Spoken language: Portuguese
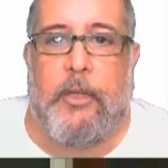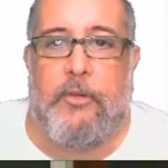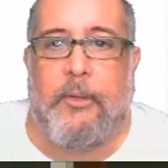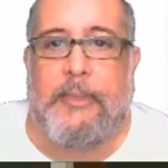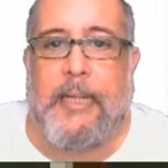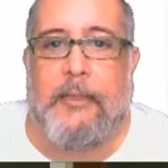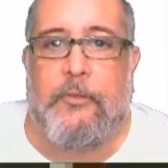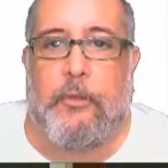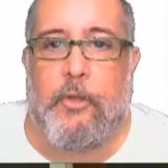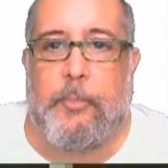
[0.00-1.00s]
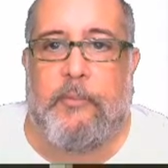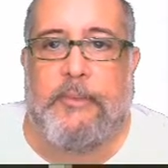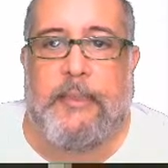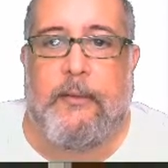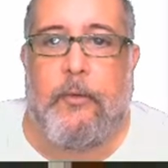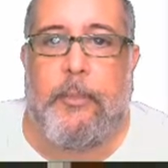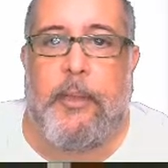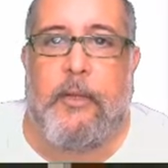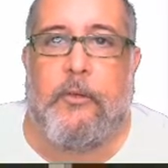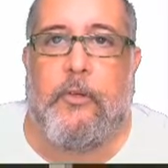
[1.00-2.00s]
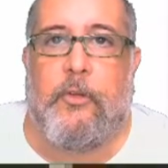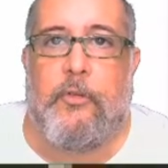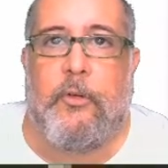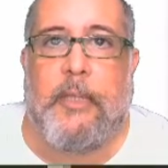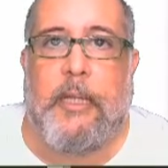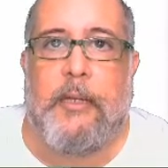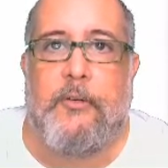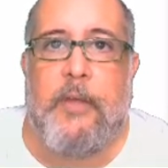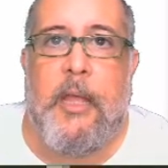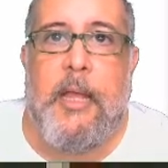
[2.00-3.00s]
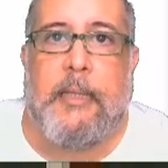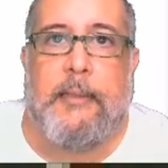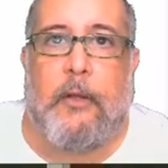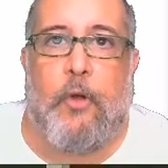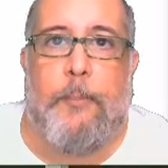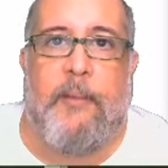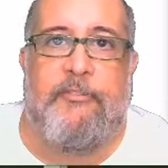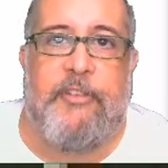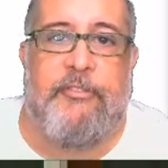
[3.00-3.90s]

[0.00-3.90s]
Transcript: as rodadas todas para vocês acompanharem todas as rodadas da Copa Free